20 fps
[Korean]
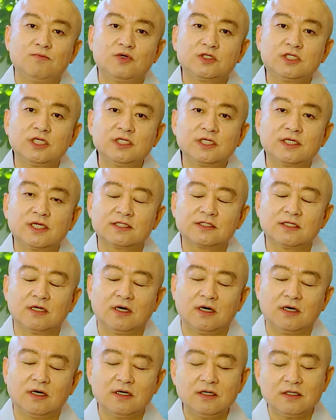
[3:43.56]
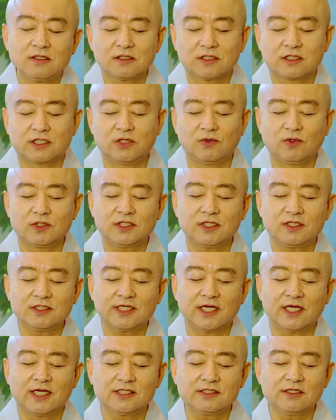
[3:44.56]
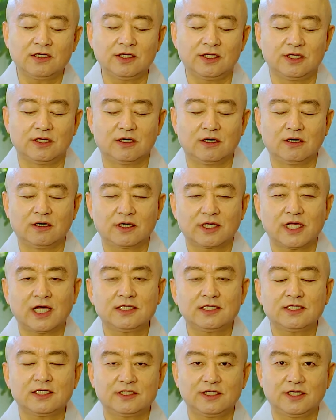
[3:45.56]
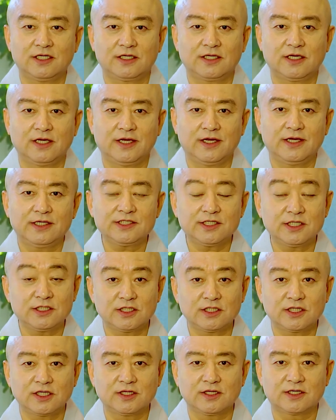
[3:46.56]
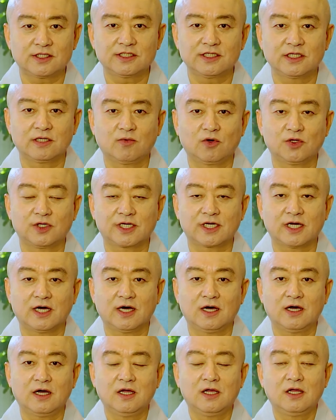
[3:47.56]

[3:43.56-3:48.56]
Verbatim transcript: 부처님께서 기원정사에서 이렇게 앉아서 이렇게 선정해 들으시다 보니까